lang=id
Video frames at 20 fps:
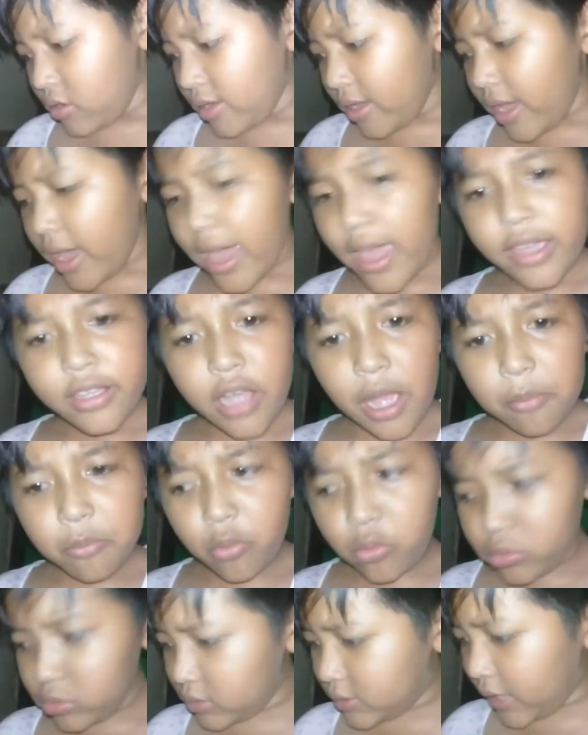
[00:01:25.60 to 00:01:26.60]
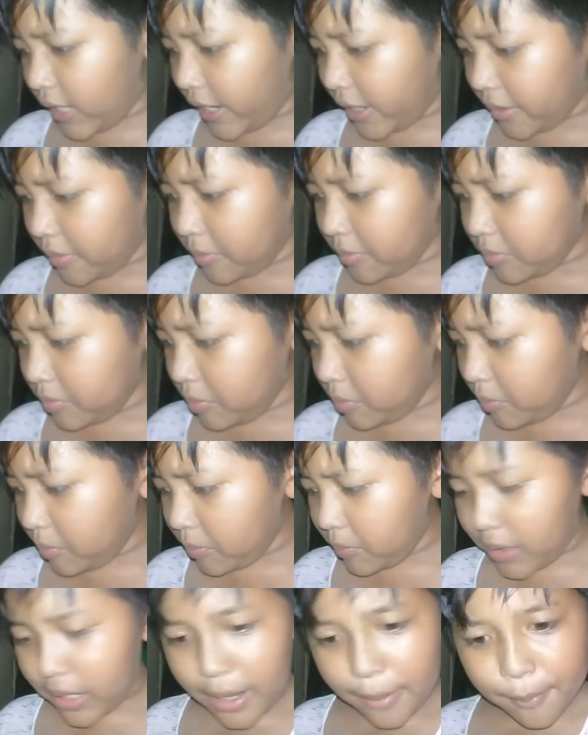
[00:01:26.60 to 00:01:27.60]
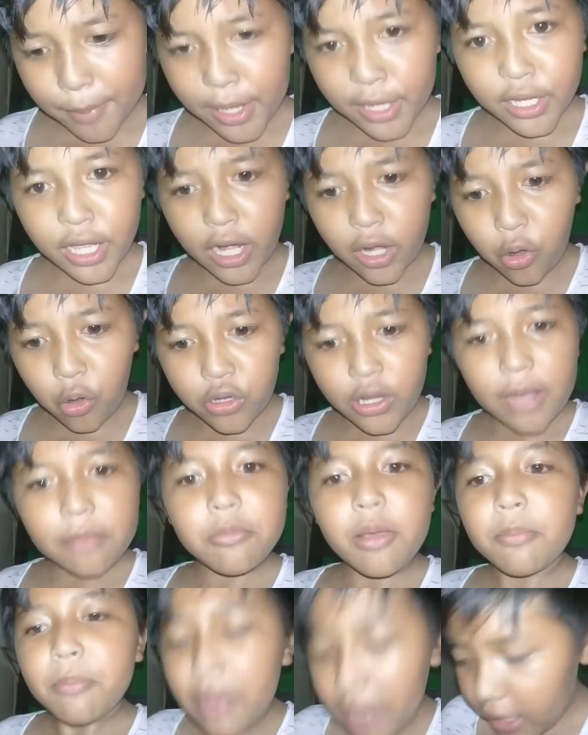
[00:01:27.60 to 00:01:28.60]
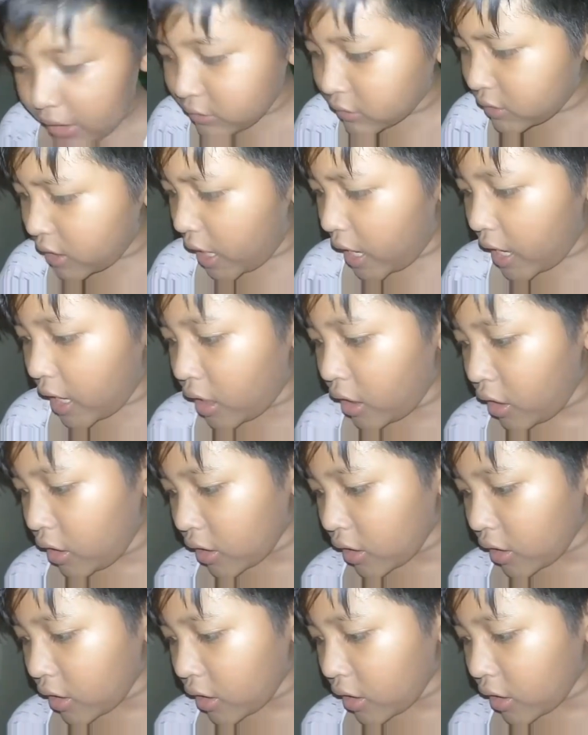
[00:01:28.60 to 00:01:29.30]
Eh kamu jangan meremehkan orang memasak.